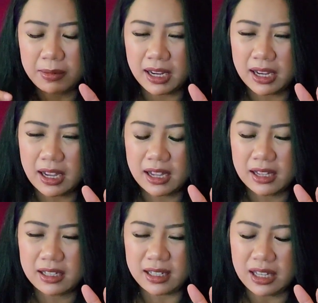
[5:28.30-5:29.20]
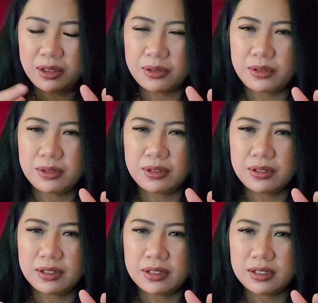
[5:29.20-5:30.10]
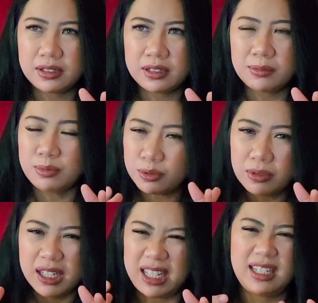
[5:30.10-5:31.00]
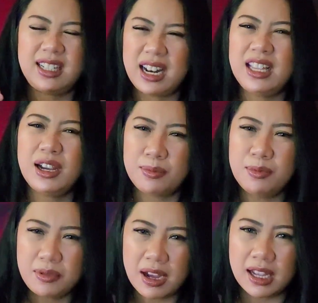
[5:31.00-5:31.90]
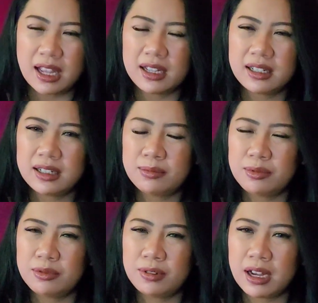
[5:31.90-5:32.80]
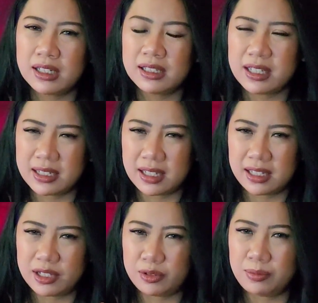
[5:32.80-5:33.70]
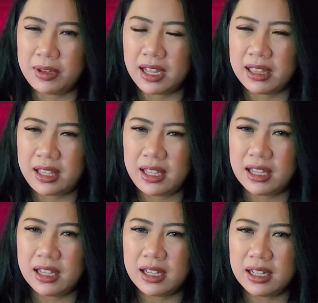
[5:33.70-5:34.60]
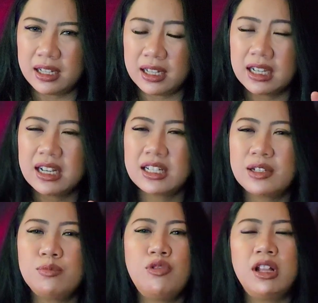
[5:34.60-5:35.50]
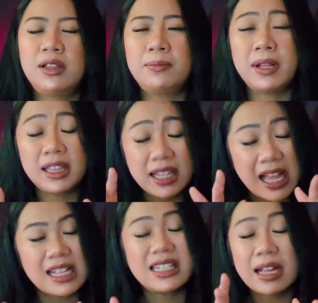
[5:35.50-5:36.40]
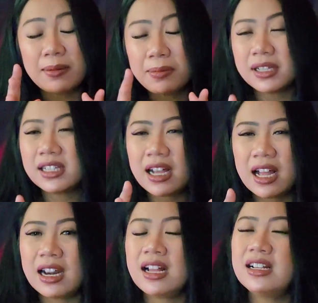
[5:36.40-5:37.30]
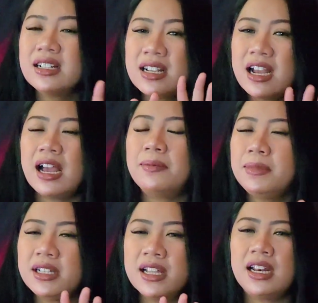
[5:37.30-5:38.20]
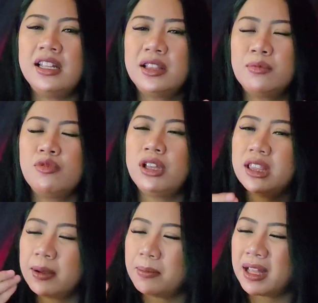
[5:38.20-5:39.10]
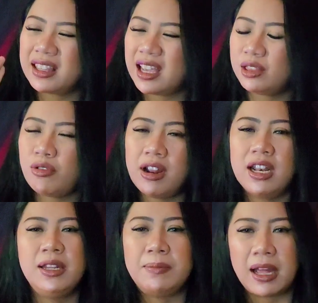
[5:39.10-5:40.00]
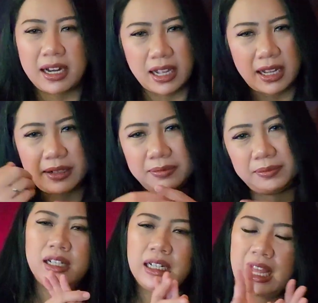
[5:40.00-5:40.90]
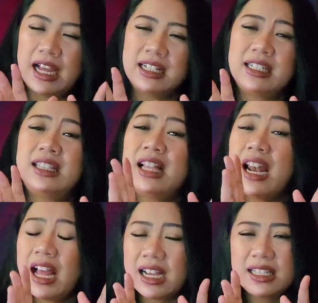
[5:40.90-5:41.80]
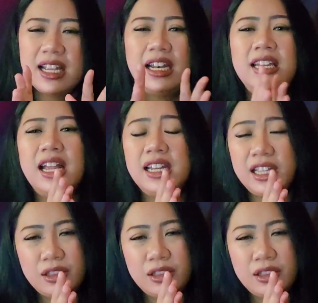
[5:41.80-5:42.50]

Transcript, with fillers: mereka yaitu ngebu istilahnya ngebuang ya ngebuang jasadnya Sumiati ke sebuah tempat yang sampai sekarang nggak bisa ditemuin tempatnya itu ada di mana. Nah setelah kejadian